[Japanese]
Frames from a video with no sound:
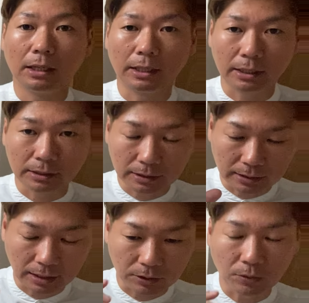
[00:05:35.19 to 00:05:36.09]
え
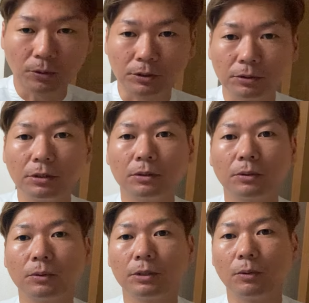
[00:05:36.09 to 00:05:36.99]
ね、教育っていう
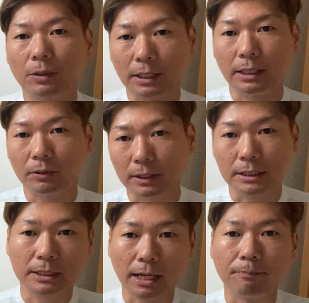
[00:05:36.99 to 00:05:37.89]
ところにお金とか
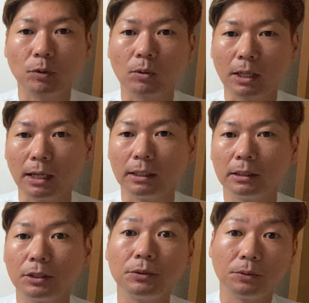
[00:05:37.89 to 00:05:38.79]
時間と
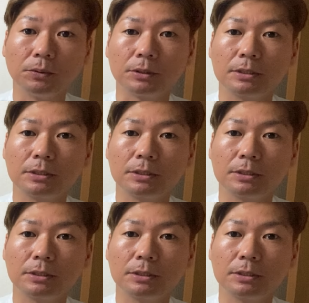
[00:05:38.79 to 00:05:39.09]
かっていうのを